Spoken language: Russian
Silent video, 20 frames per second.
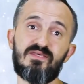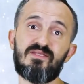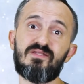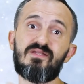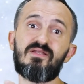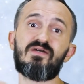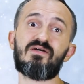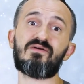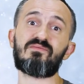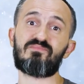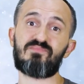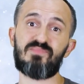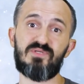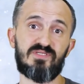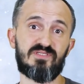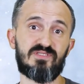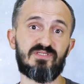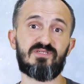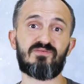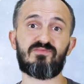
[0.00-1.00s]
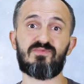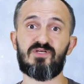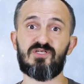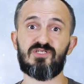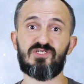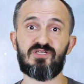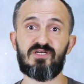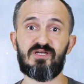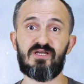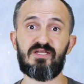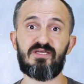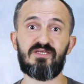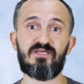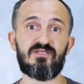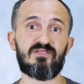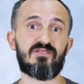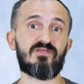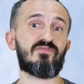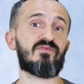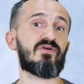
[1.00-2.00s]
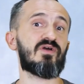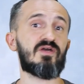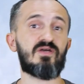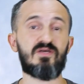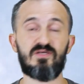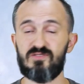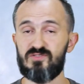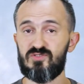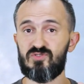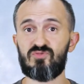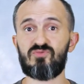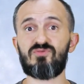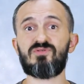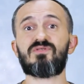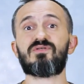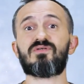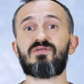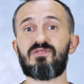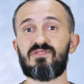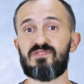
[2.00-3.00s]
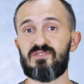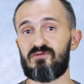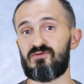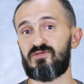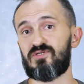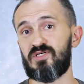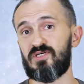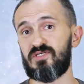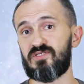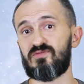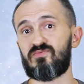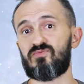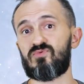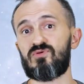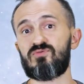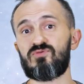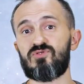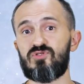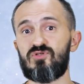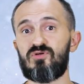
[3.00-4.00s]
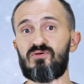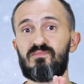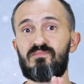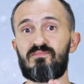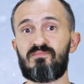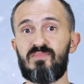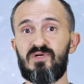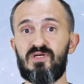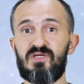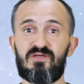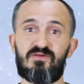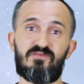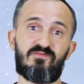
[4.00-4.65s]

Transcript: и для бизнеса наших клиентов. Суть заключается в том, что мы